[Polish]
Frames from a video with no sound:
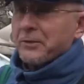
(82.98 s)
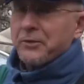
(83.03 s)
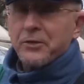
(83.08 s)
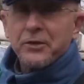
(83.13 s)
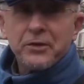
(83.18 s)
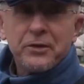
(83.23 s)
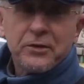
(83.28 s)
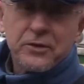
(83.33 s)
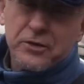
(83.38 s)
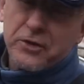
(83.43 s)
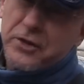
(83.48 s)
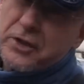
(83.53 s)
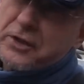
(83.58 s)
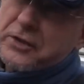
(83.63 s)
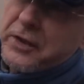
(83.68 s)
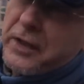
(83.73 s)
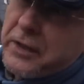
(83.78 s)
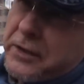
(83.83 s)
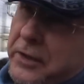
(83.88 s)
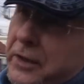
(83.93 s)

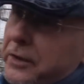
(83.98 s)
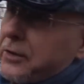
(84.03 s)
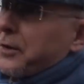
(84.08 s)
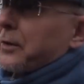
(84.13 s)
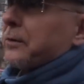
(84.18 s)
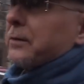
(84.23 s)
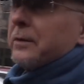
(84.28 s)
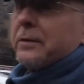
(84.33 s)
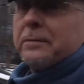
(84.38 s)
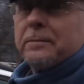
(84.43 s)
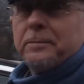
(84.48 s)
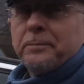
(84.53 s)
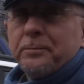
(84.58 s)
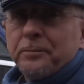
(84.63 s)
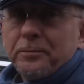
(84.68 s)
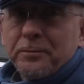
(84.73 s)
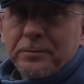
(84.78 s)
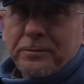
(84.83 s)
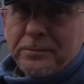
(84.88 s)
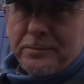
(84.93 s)
3,60.
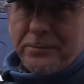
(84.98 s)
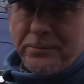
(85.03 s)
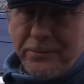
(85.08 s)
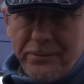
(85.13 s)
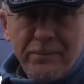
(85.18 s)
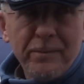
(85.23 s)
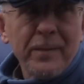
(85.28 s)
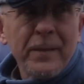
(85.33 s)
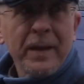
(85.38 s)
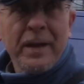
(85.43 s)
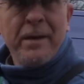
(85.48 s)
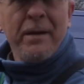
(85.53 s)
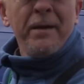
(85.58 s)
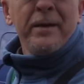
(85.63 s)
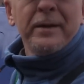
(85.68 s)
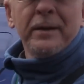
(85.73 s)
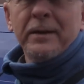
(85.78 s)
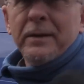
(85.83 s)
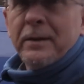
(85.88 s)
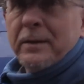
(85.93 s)
3,60. To dużo czy
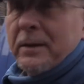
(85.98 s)
mało?